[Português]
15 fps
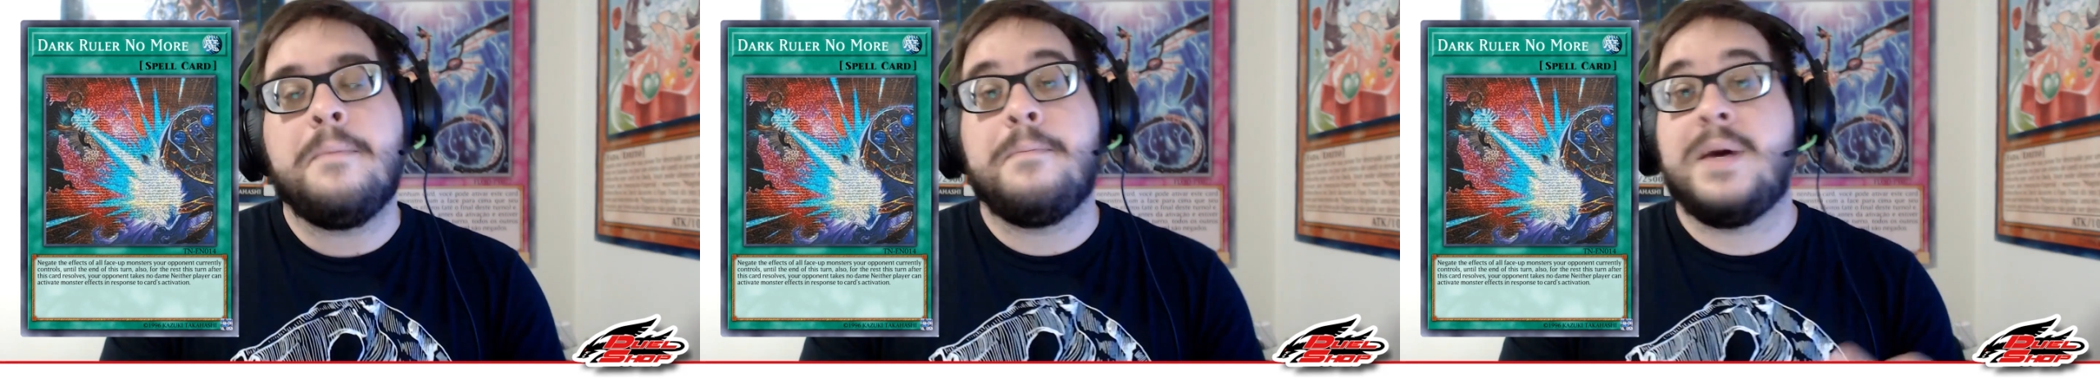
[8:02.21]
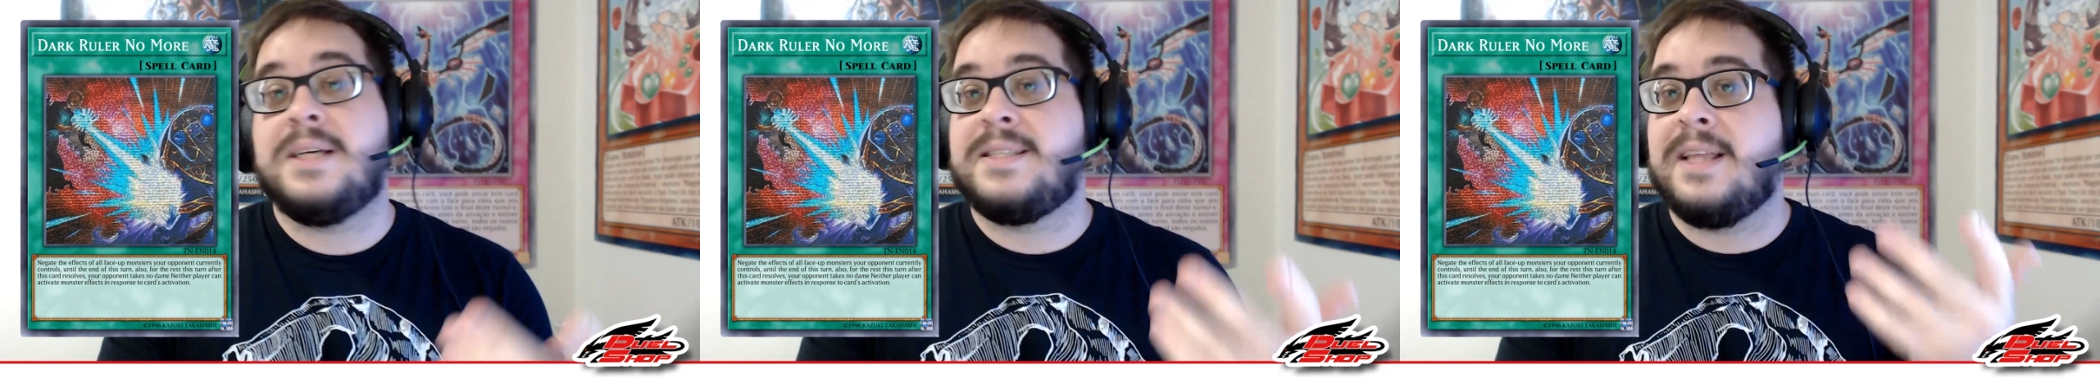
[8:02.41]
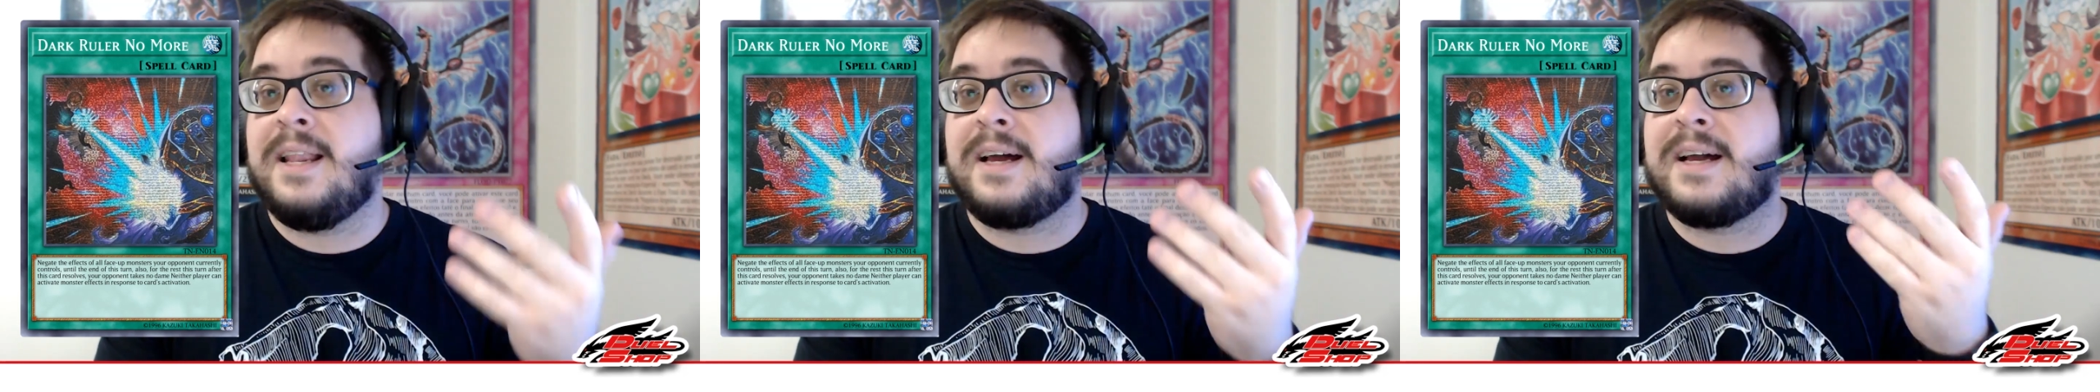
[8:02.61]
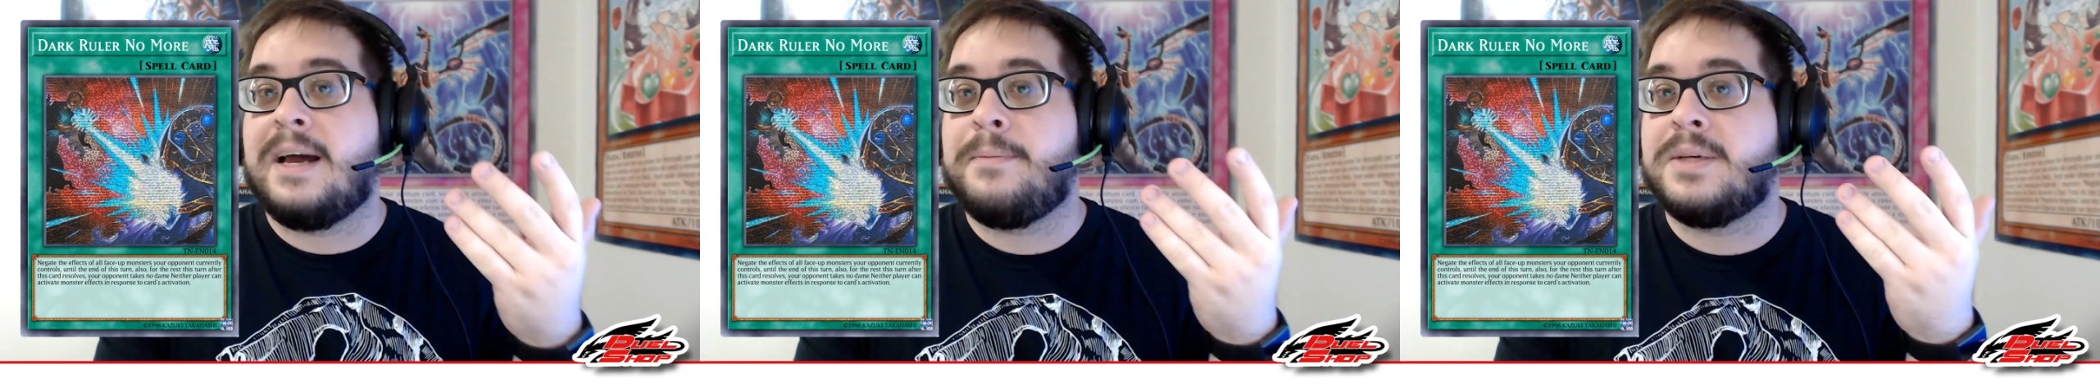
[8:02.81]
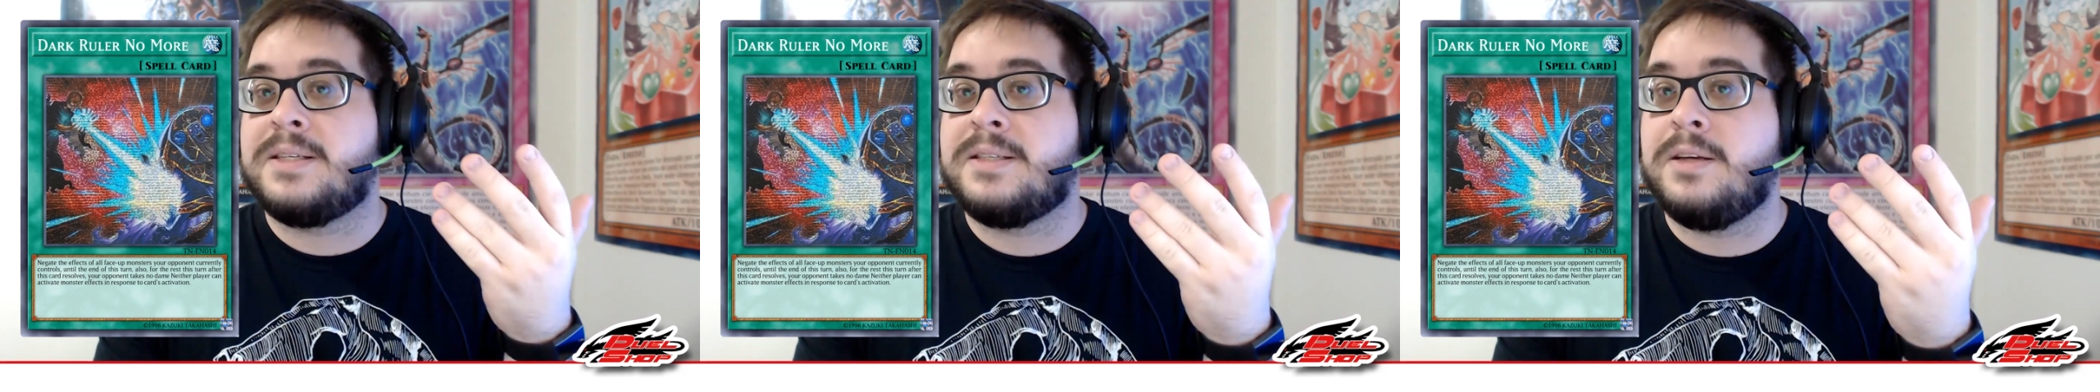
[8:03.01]
mas ela
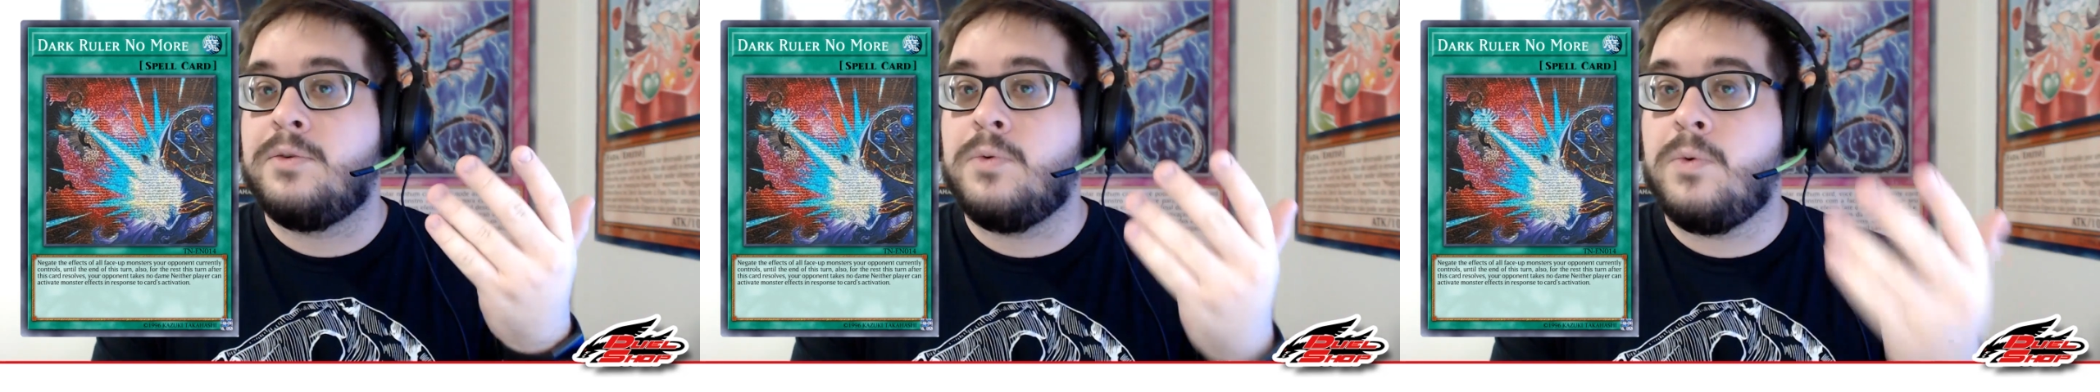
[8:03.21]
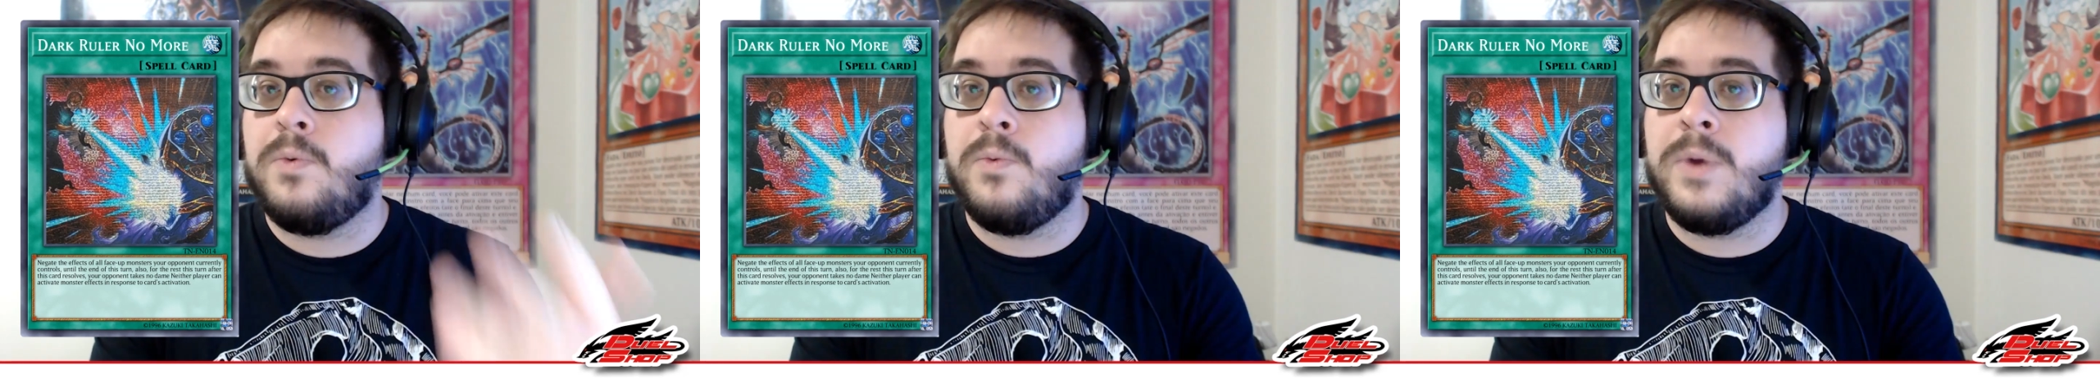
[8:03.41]
acaba sendo